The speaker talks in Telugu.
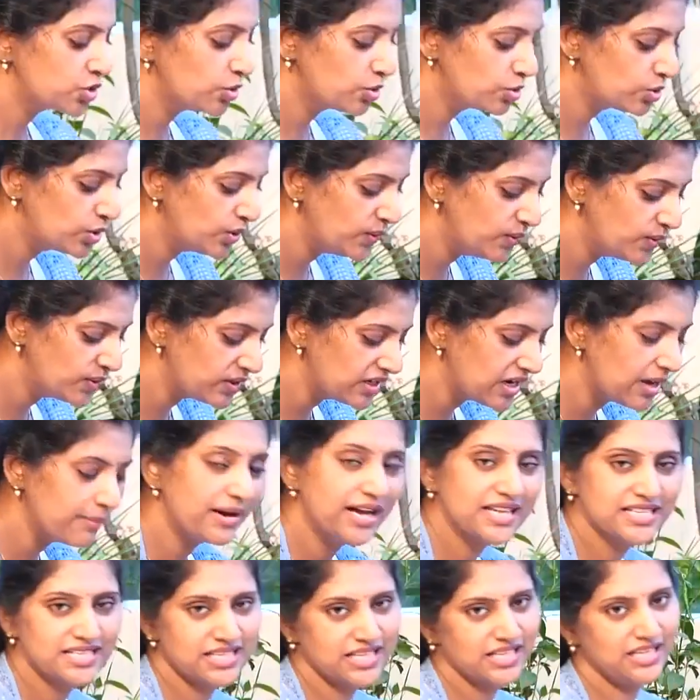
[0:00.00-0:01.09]
చుట్టూ ఉన్న
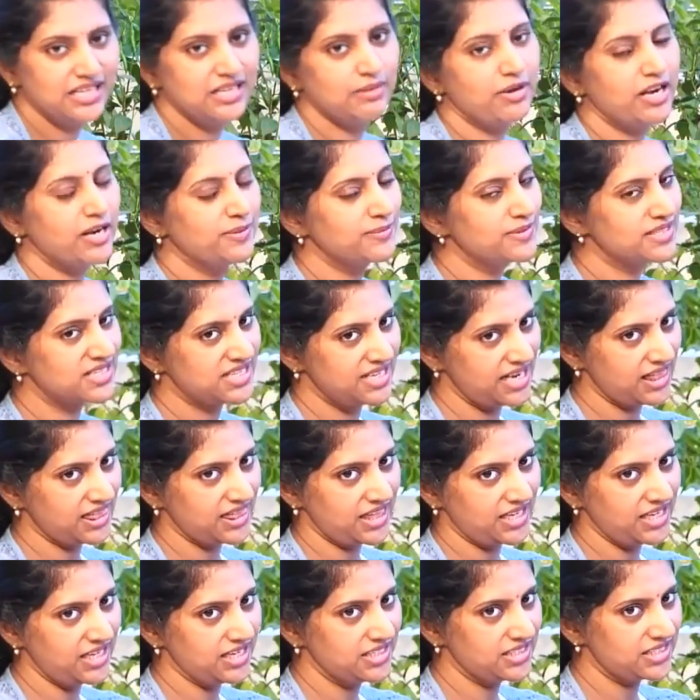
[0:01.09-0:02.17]
మసిల్ని మనం
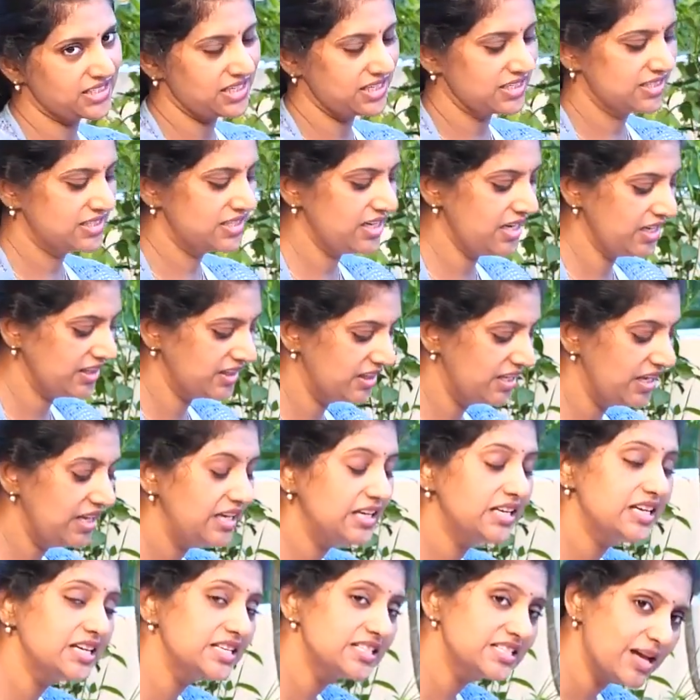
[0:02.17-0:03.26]
స్ట్రెంథనింగ్ చేసి
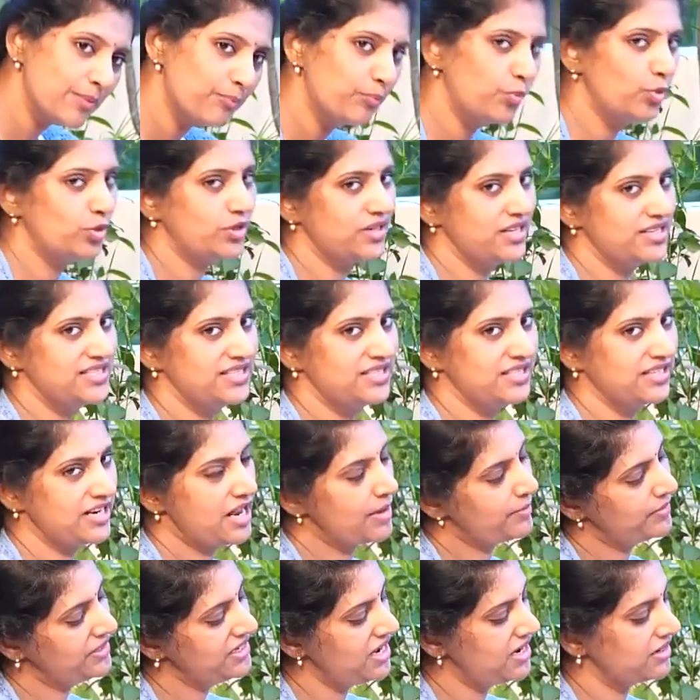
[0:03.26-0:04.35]
దీనికి సపోర్ట్
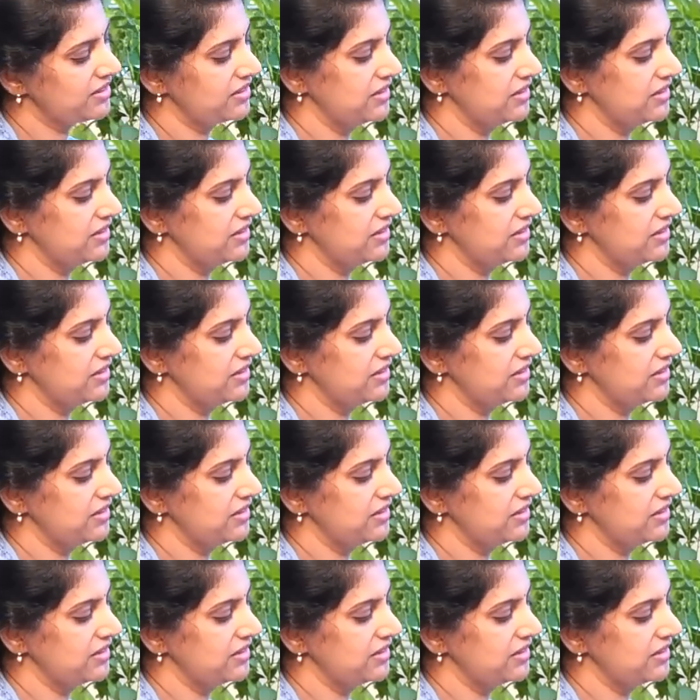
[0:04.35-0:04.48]
ఇస్తున్నామని